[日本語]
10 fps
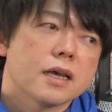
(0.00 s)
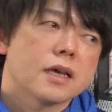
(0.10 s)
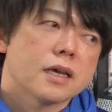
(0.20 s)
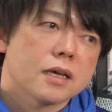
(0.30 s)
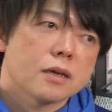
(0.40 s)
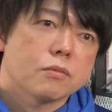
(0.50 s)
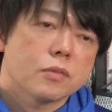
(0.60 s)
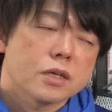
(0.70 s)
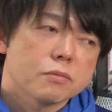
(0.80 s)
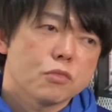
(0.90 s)
えー
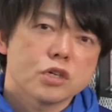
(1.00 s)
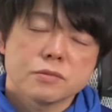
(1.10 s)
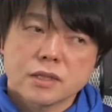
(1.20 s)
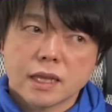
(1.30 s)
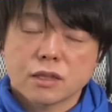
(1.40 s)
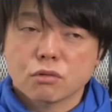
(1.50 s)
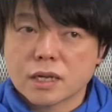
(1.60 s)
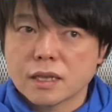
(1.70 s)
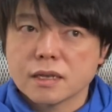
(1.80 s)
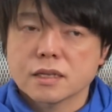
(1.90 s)
モリブデンと
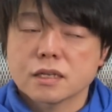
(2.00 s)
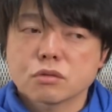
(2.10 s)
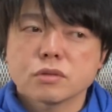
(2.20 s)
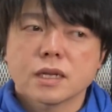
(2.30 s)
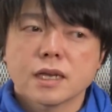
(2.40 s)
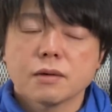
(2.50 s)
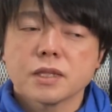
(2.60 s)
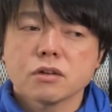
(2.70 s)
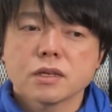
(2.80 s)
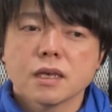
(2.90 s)
かね、そういった
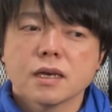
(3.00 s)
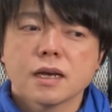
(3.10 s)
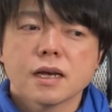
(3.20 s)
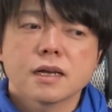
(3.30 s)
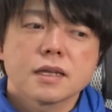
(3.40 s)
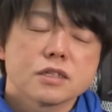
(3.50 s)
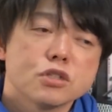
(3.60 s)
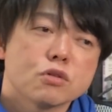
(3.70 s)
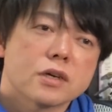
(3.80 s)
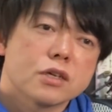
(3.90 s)
レアメタル系が
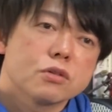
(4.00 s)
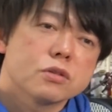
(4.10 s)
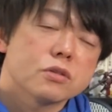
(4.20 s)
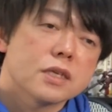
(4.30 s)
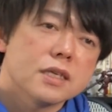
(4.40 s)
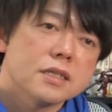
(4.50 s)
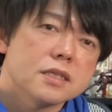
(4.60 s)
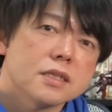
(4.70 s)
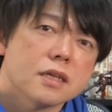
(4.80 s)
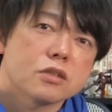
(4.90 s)
中国が輸出禁
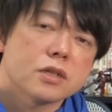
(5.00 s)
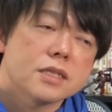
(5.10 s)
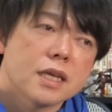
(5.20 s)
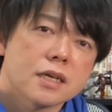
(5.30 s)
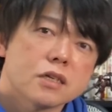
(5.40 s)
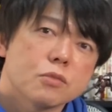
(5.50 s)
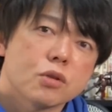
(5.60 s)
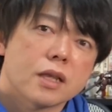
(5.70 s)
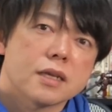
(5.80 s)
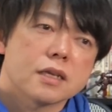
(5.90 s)
止したんですよね、尖閣
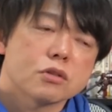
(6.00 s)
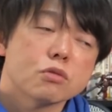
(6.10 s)
問題で。